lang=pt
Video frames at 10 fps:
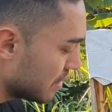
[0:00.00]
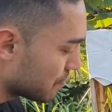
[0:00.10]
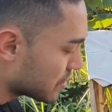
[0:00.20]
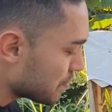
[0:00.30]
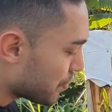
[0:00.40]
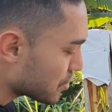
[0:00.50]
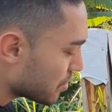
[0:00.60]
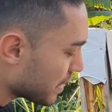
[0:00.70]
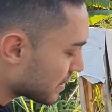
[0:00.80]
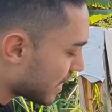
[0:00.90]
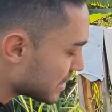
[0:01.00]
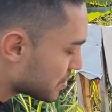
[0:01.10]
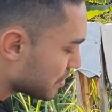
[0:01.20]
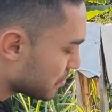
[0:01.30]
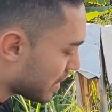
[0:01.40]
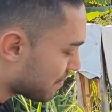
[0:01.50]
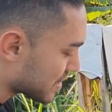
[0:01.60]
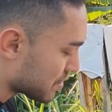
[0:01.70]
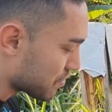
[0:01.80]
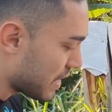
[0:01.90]
Você pode aumentar e diminuir a
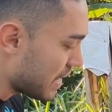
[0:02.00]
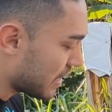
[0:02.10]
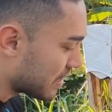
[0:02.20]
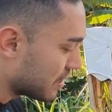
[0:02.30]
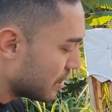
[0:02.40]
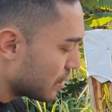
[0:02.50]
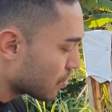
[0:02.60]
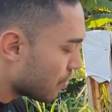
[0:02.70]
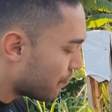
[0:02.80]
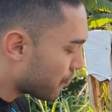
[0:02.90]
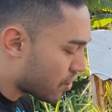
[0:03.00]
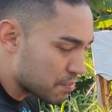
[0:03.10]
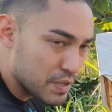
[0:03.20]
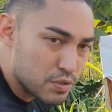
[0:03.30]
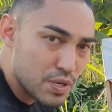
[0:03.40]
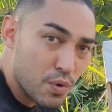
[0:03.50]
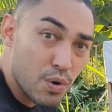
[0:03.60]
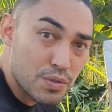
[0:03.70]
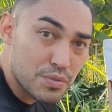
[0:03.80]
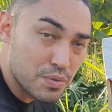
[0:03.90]
vazão dela conforme o seu
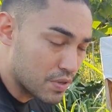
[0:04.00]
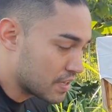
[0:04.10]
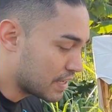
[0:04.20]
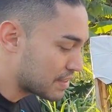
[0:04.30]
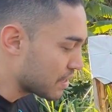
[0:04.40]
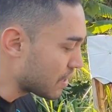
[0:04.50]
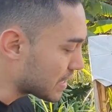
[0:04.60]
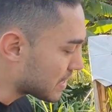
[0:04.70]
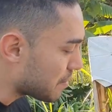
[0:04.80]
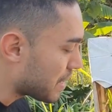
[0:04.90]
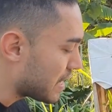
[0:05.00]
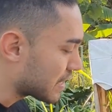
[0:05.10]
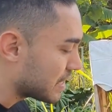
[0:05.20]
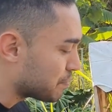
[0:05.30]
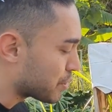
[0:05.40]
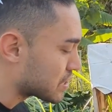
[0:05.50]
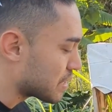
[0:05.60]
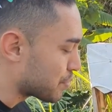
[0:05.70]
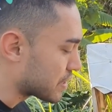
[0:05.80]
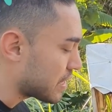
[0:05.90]
gosto. Então trabalha aqui, por
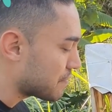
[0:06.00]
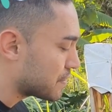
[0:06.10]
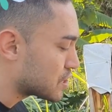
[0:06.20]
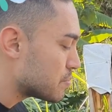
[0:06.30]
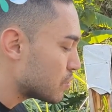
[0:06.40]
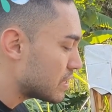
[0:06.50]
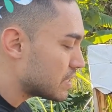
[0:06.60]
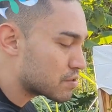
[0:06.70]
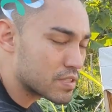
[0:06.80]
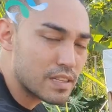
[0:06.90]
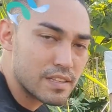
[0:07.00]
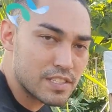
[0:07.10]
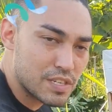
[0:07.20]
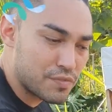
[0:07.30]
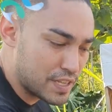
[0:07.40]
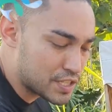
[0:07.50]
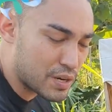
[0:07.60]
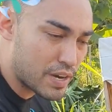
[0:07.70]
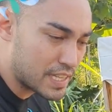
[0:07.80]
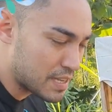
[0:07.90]
exemplo, até 20 mil litros, de 20
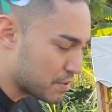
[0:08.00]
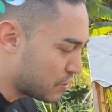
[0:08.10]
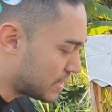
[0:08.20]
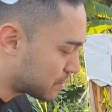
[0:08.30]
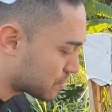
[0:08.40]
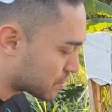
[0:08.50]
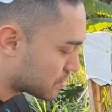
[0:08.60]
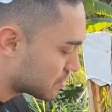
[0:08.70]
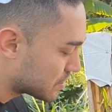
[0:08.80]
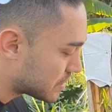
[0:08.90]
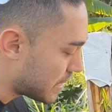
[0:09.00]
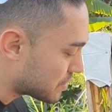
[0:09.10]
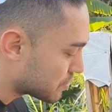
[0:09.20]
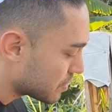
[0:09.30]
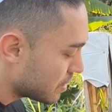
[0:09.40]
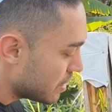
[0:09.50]
a 40 mil litros, certo?